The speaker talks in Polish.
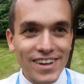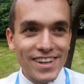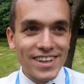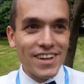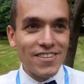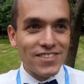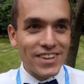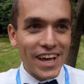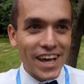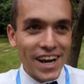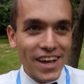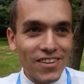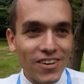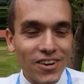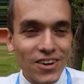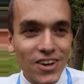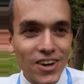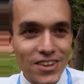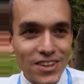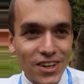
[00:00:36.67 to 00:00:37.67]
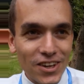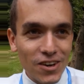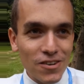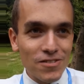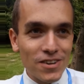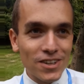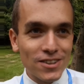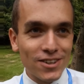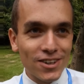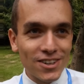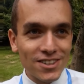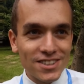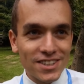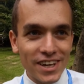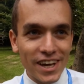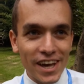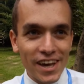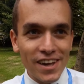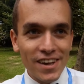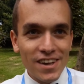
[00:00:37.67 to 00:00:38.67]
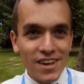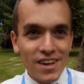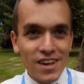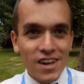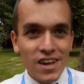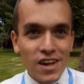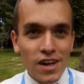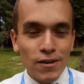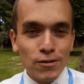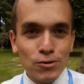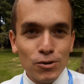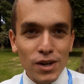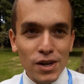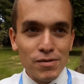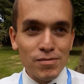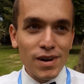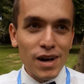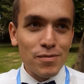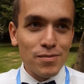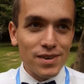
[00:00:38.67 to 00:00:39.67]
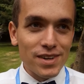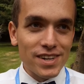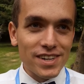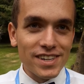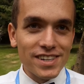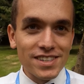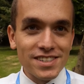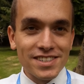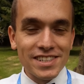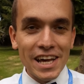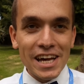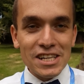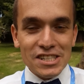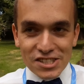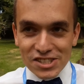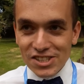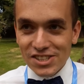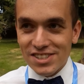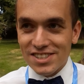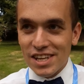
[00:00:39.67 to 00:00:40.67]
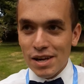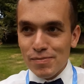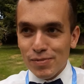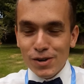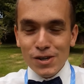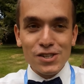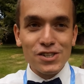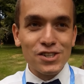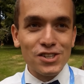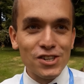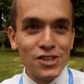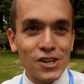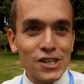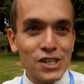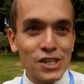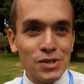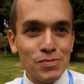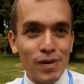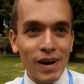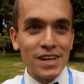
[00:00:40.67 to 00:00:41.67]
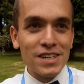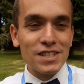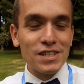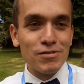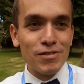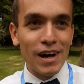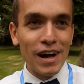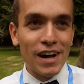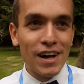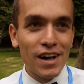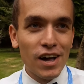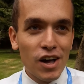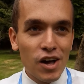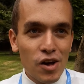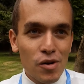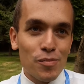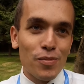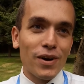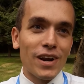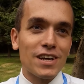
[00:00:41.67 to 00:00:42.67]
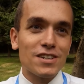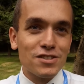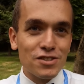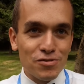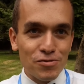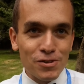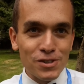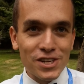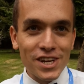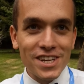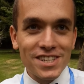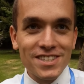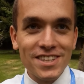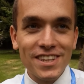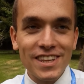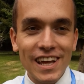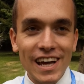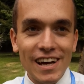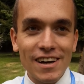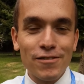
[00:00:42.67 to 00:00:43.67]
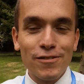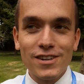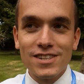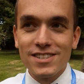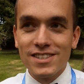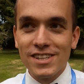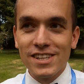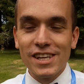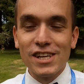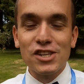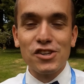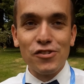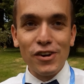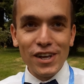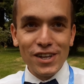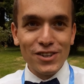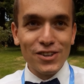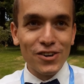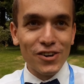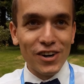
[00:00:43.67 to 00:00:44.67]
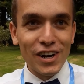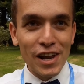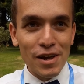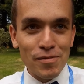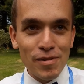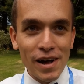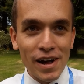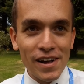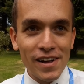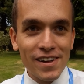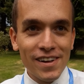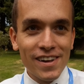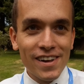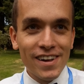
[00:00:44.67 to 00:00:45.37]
y, ten teren Ogrody Konwiktorskie, w którym mamy zaszczyt zaprosić i gościć Państwa po raz 20 na festynie Święto Chleba,